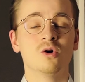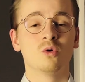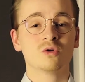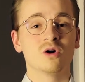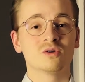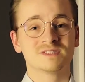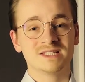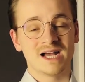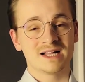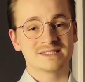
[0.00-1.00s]
und auch
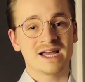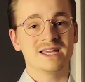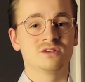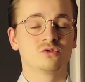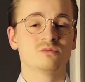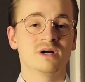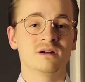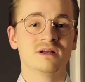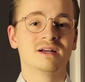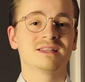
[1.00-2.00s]
Sie als
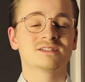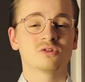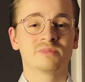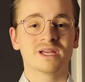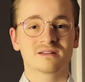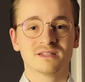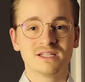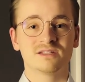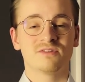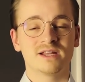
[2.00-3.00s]
Eigentümer das Objekt
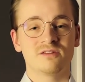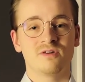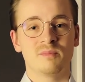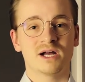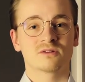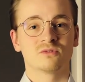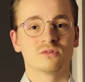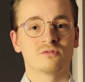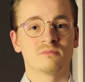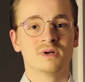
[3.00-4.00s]
nicht weiter vermarkten
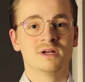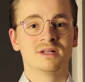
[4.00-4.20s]
dürfen.